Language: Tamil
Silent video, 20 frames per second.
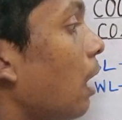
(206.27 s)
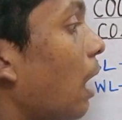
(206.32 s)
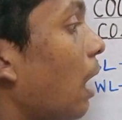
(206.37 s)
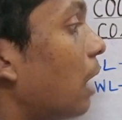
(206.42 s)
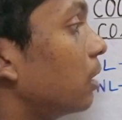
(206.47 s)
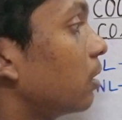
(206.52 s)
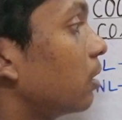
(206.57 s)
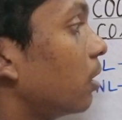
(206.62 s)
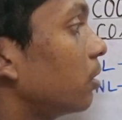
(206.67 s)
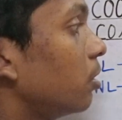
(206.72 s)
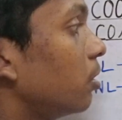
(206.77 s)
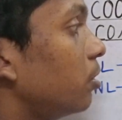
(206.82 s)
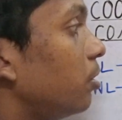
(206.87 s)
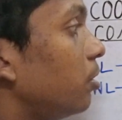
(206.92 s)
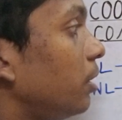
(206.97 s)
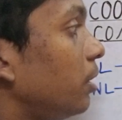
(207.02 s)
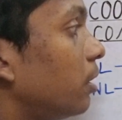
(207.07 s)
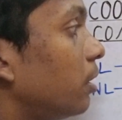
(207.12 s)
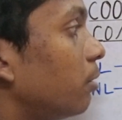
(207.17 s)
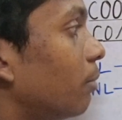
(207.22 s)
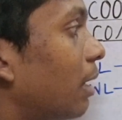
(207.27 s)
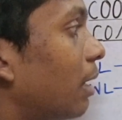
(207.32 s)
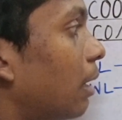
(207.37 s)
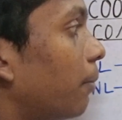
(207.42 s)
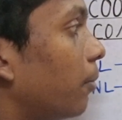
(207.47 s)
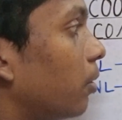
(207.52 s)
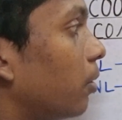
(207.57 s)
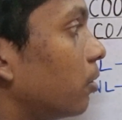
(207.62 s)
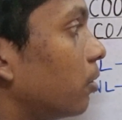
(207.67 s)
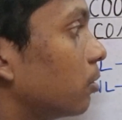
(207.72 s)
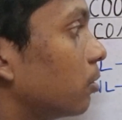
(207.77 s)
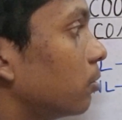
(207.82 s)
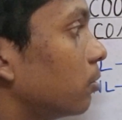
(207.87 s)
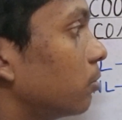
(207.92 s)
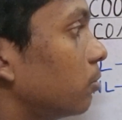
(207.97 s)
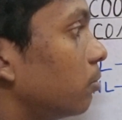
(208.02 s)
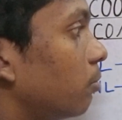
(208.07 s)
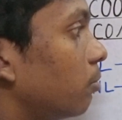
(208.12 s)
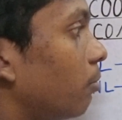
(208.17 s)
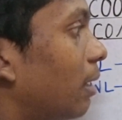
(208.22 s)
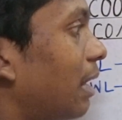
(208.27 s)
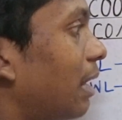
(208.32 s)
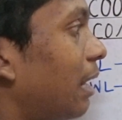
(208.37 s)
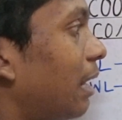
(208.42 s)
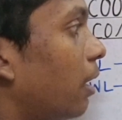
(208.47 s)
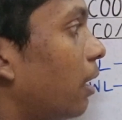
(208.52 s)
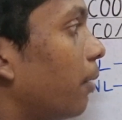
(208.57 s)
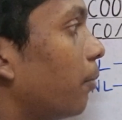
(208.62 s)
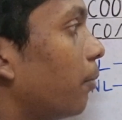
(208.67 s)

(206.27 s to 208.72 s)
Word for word: அதுக்கடுத்து திடீர்னு மேலே போயிடுது மேலேயே